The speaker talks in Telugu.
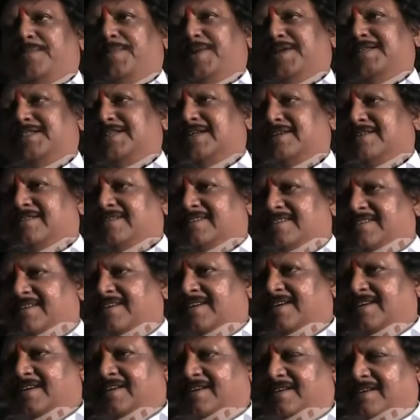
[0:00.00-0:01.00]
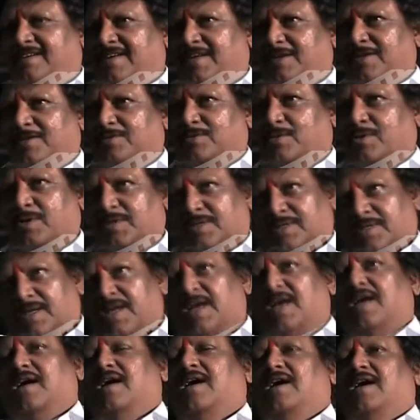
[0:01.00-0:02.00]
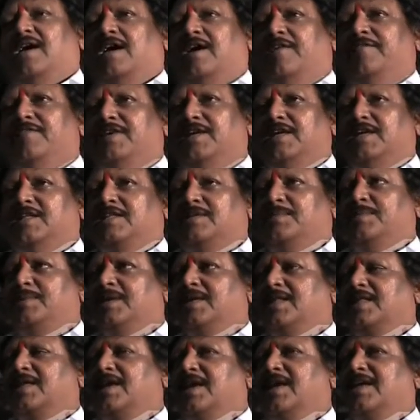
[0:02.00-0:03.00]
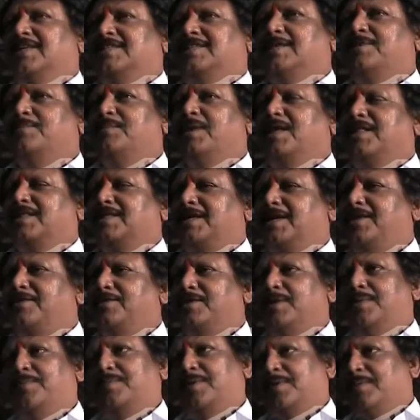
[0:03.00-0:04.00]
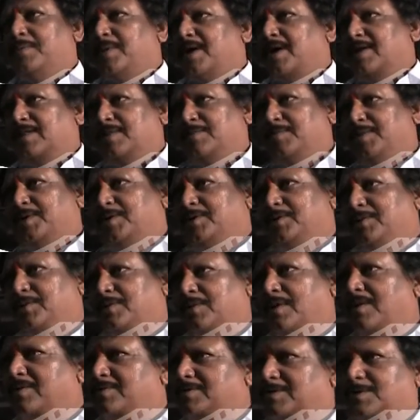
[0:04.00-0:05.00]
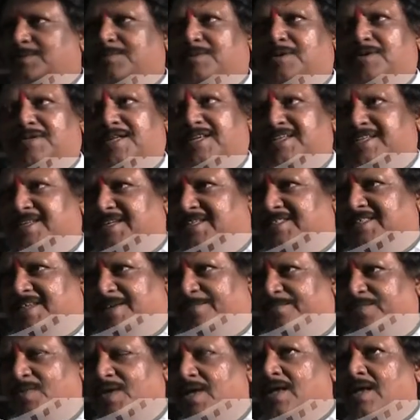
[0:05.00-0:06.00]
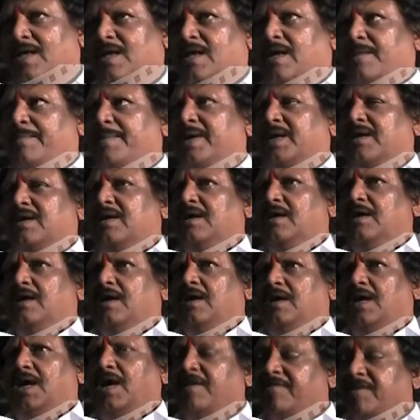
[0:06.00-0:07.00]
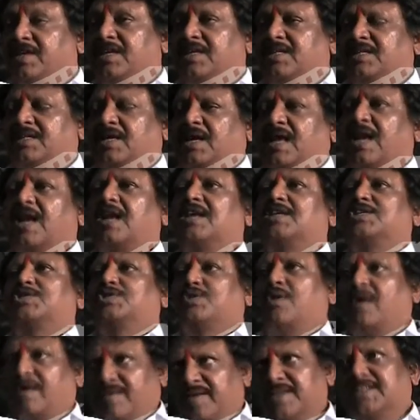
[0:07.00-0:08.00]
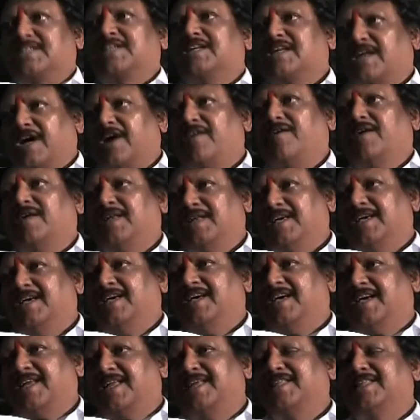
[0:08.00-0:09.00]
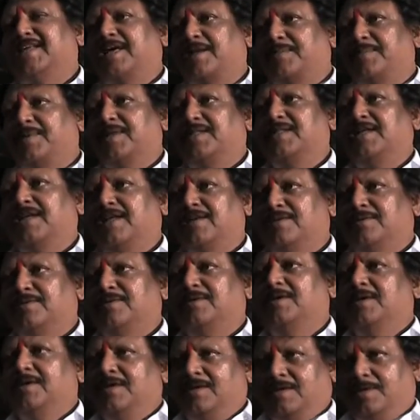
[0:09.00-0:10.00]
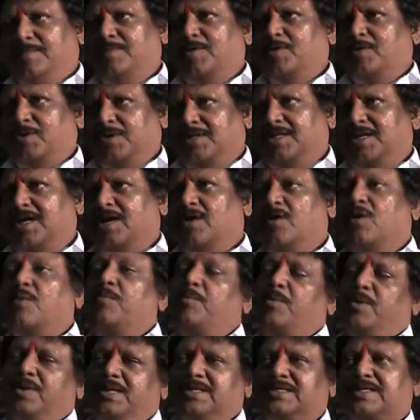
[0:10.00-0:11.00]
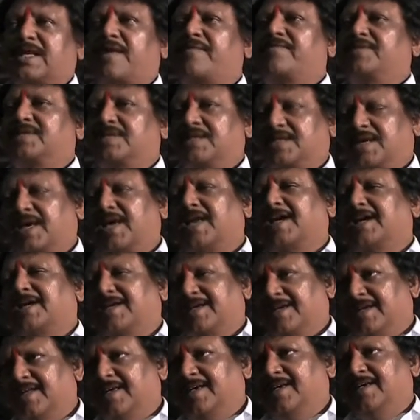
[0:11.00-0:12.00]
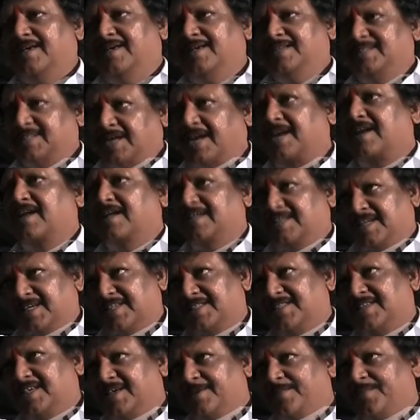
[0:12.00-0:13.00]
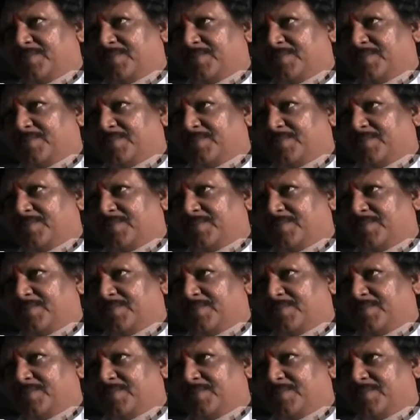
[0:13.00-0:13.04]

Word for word: పర్సెంట్ నేను కొత్తగా అవినీతి మీద సినిమాలు తీయడం ఎప్పుడు భారత బంధు అంకుశంలో నేను చేశాను బట్ అవినీతికి ఎలాంటి సాల్యూషన్ కావాలి అనే దాని మీద నేను ఇప్పుడు కొత్తగా ఒక పోలీస్ ఆఫీసర్ క్యారెక్టర్ని సెంట్రల్ చేసి